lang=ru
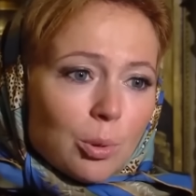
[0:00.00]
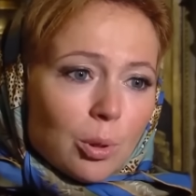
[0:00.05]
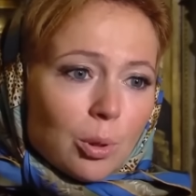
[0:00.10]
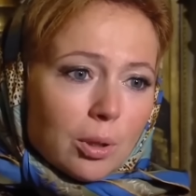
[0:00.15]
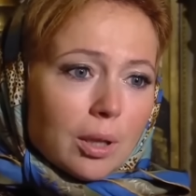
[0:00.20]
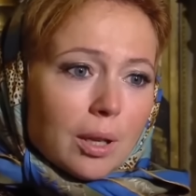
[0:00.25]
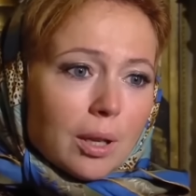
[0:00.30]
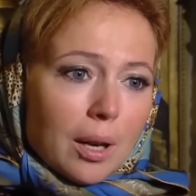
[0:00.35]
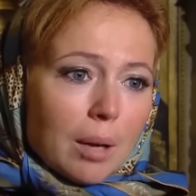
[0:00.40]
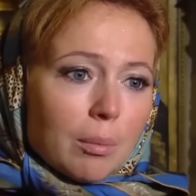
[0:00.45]

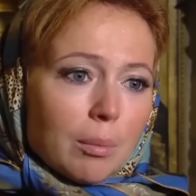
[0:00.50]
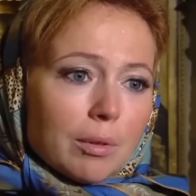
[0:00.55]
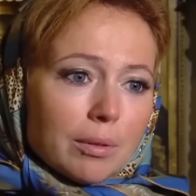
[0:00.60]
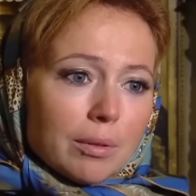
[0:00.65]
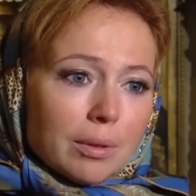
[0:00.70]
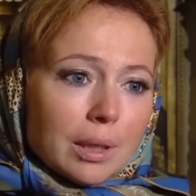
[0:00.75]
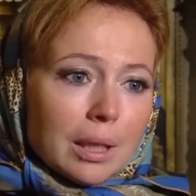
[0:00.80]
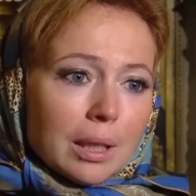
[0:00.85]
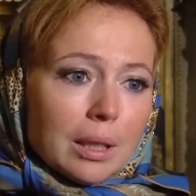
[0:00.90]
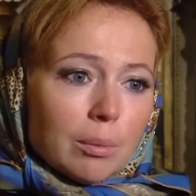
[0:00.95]
помолиться у
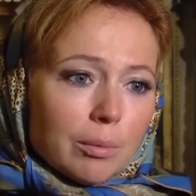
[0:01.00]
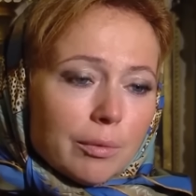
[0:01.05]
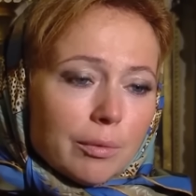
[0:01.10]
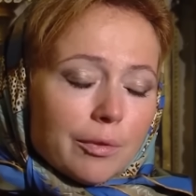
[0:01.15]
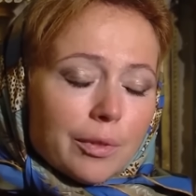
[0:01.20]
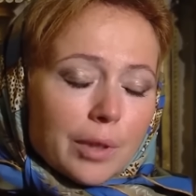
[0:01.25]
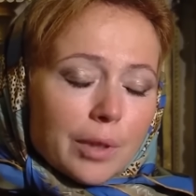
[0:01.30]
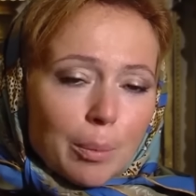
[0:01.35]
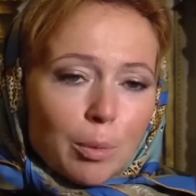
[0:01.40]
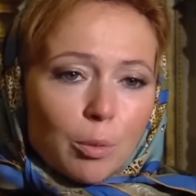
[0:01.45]
стены
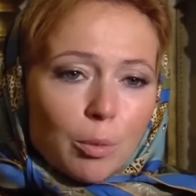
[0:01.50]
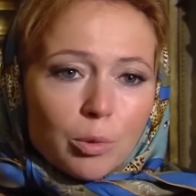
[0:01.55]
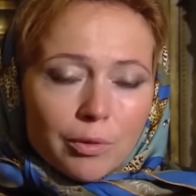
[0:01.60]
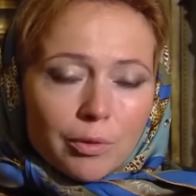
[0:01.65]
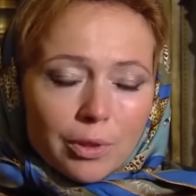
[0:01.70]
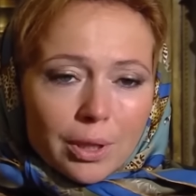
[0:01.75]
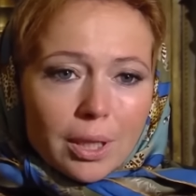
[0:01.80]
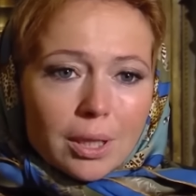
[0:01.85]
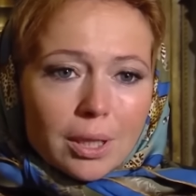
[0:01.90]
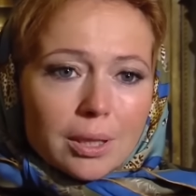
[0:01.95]
плача.
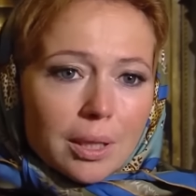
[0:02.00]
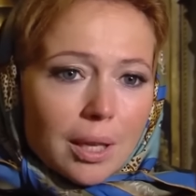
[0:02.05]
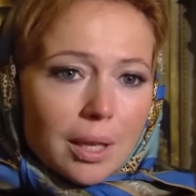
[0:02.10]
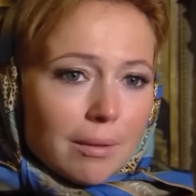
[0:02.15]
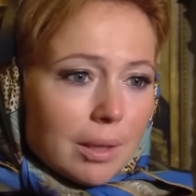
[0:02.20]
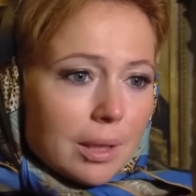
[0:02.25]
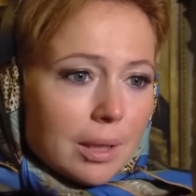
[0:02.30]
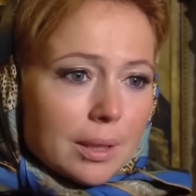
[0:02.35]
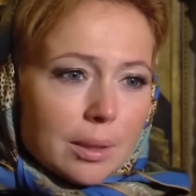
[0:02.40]
Женщина